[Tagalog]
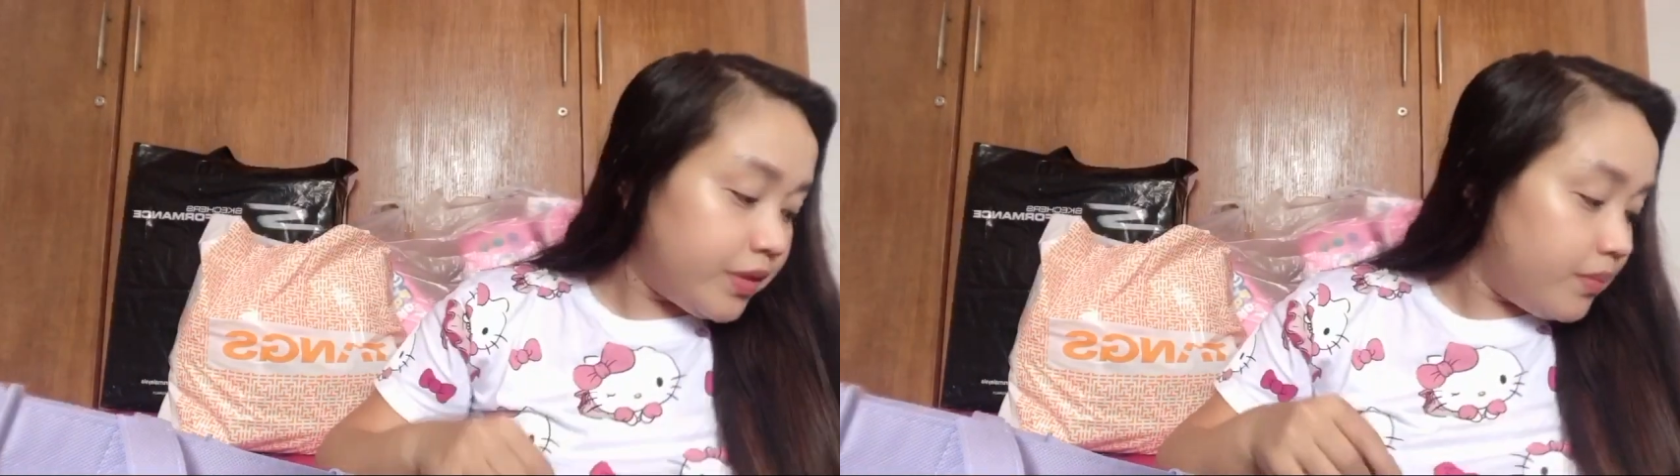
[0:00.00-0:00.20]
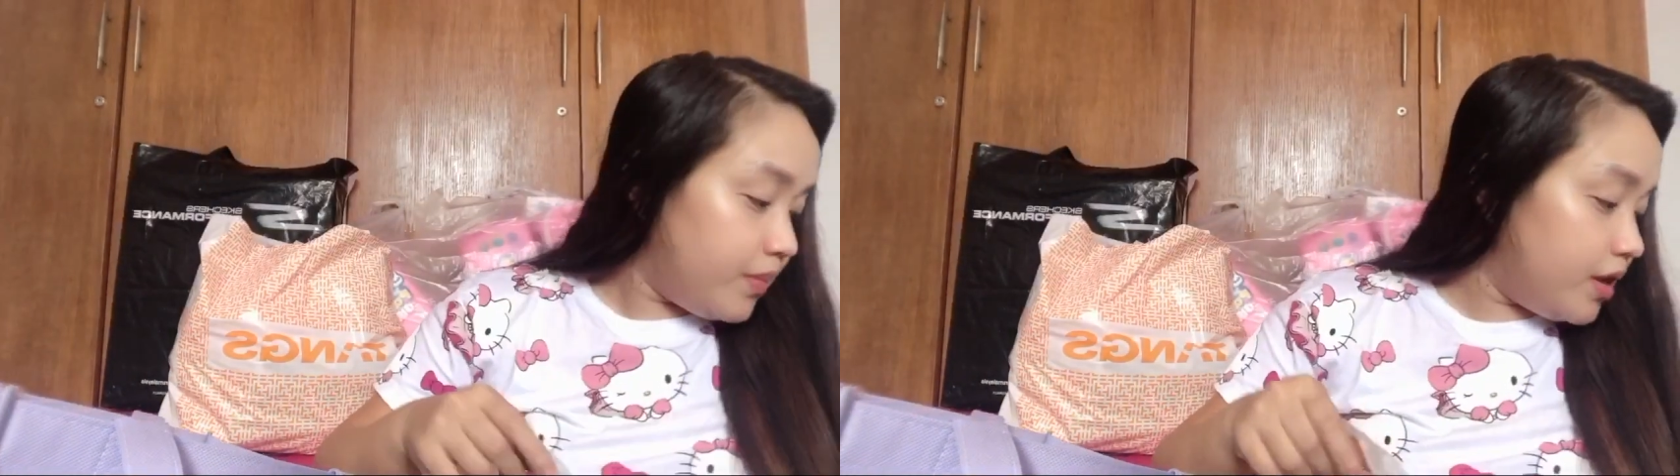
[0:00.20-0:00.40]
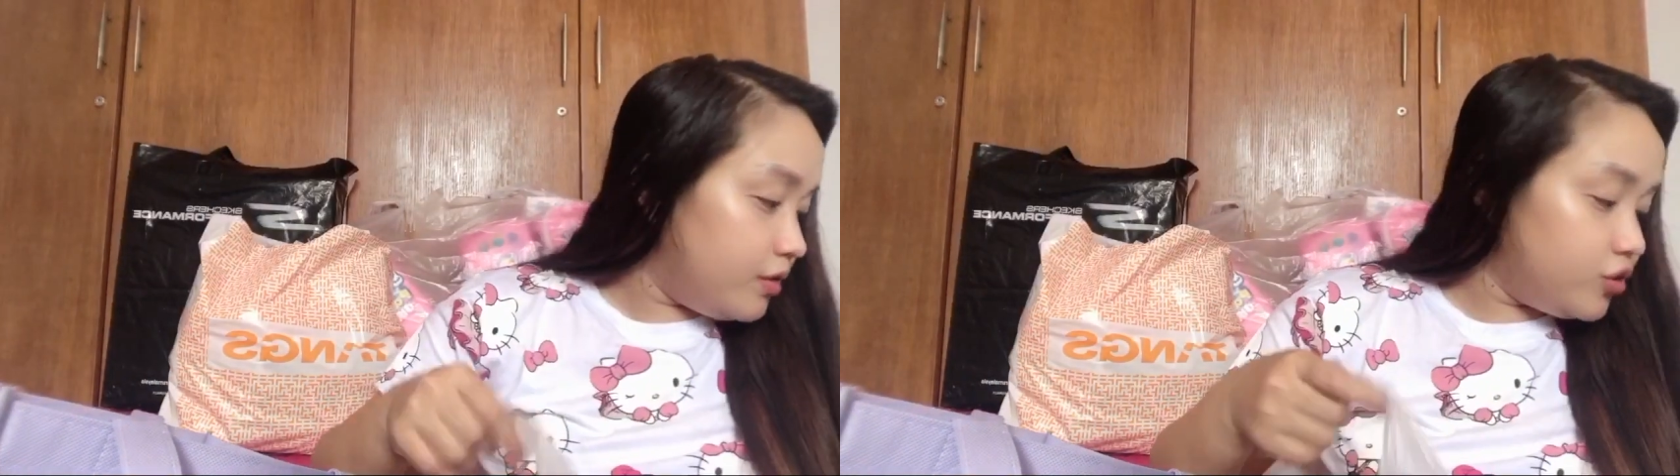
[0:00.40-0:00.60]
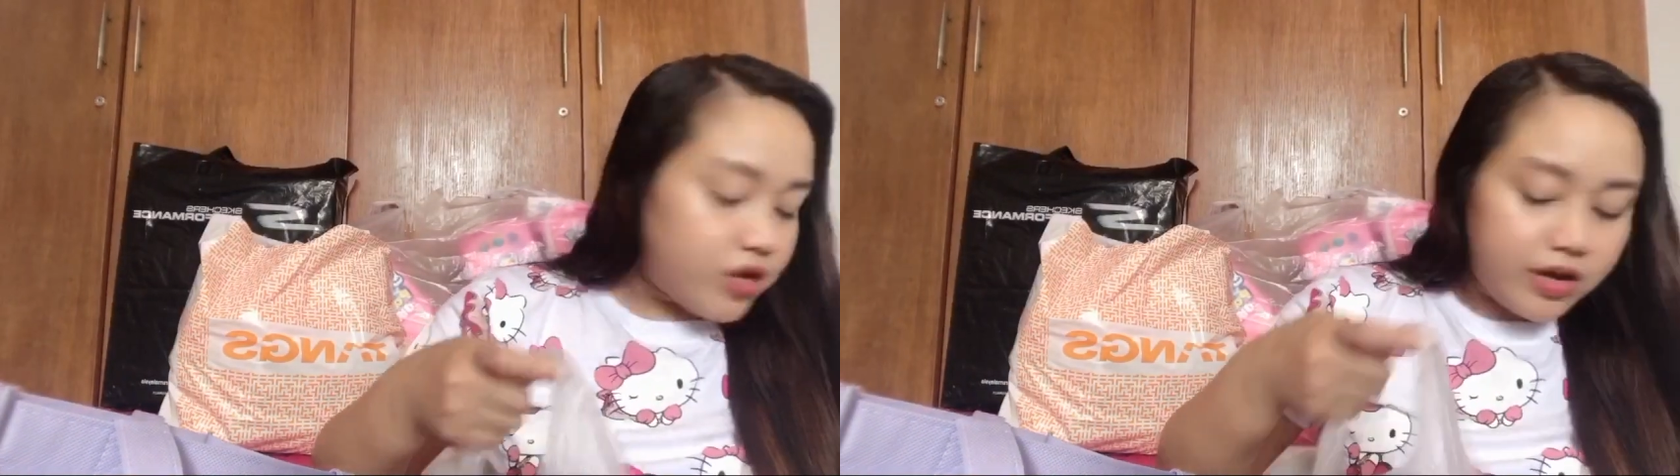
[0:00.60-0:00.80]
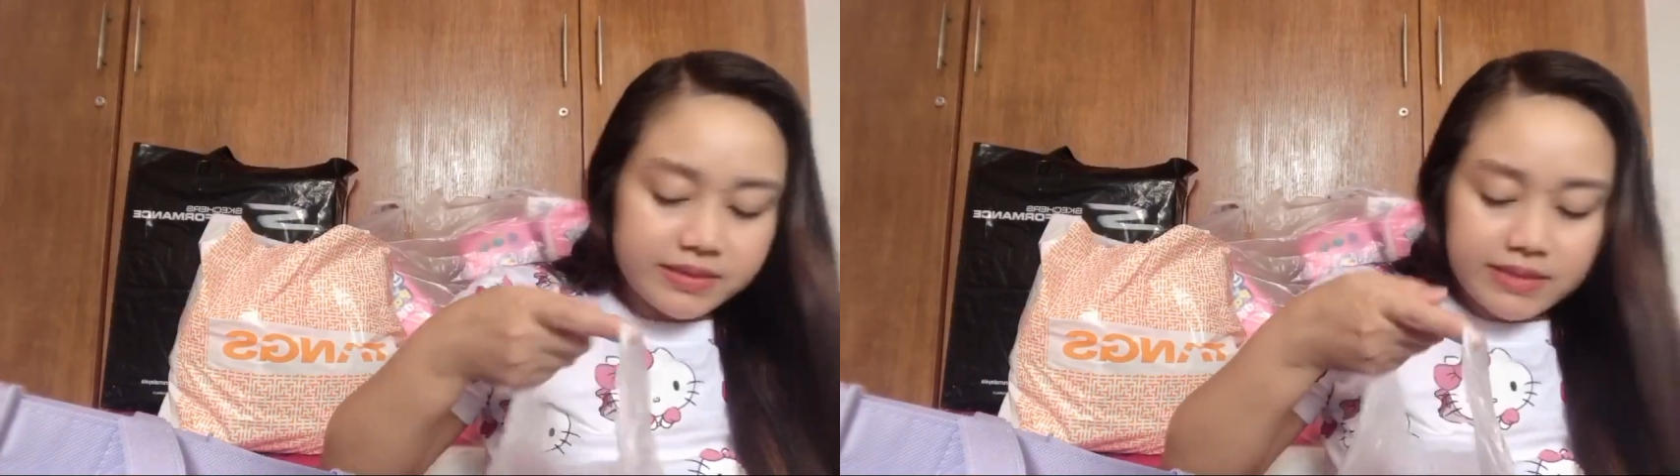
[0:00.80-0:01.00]
meron siyang
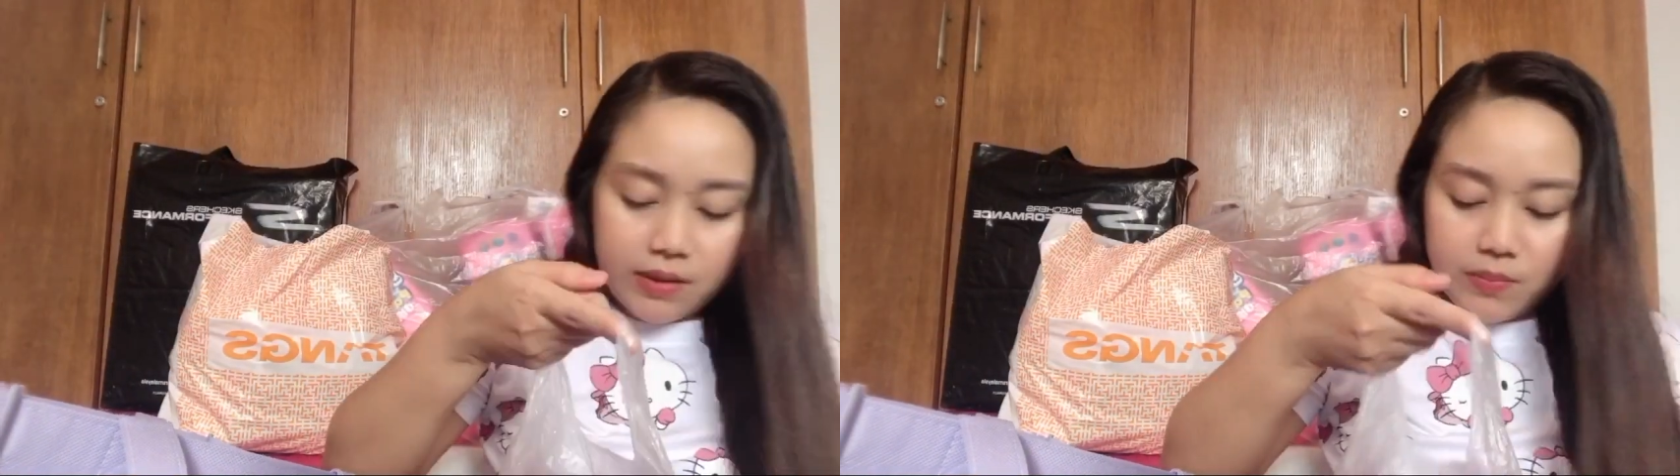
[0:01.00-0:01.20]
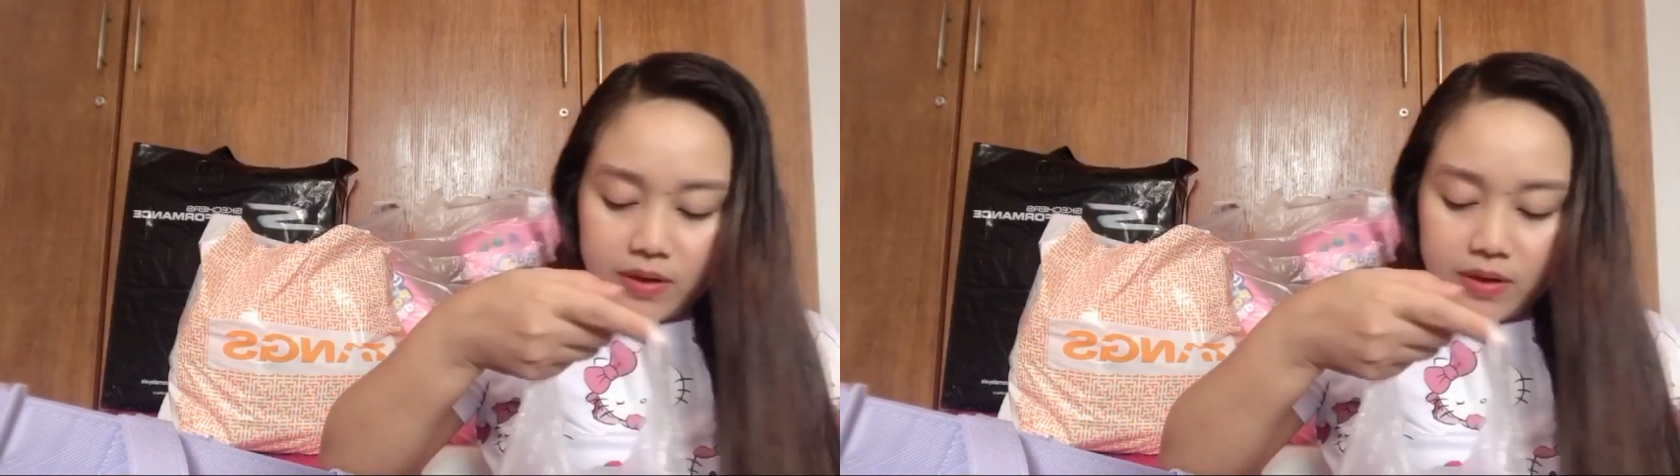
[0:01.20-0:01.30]
kasama